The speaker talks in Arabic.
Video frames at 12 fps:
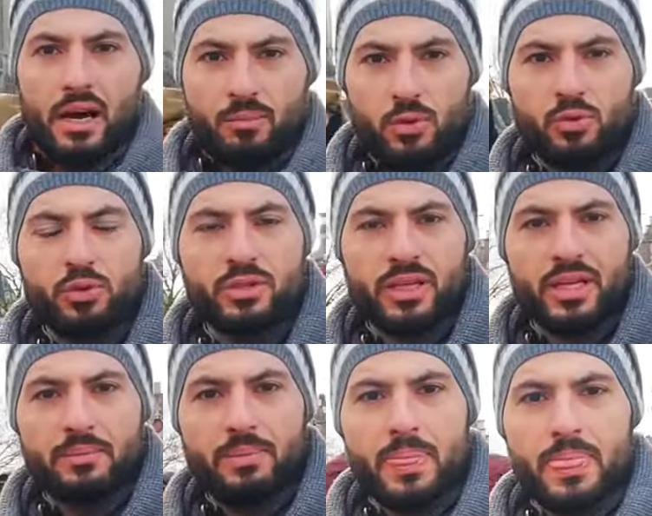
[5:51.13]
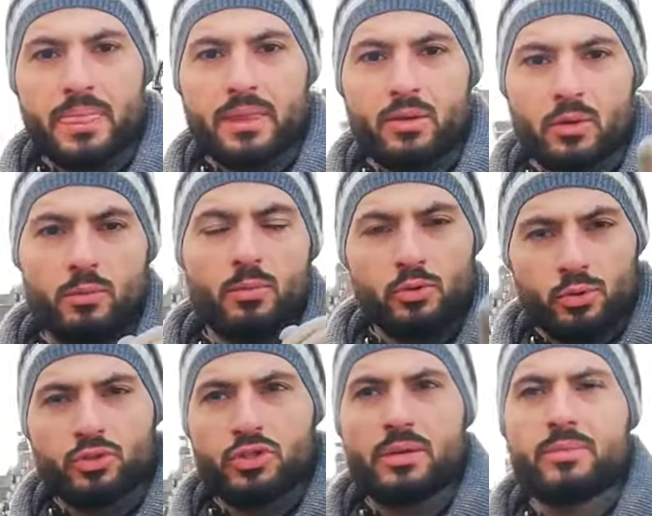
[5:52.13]
موجود غيم
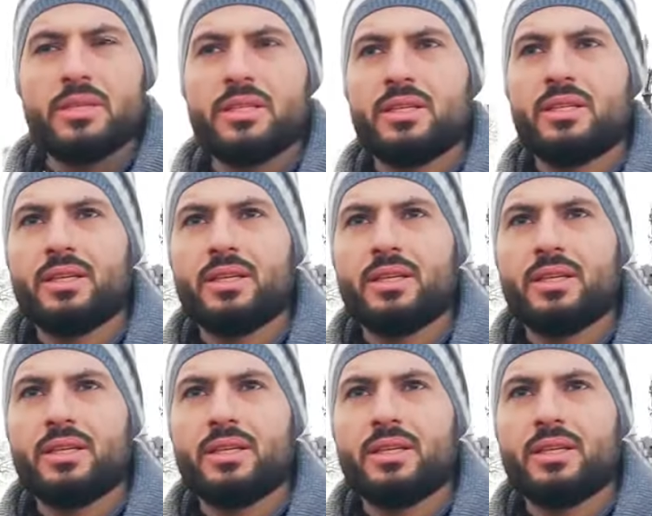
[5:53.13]
وموجود شمس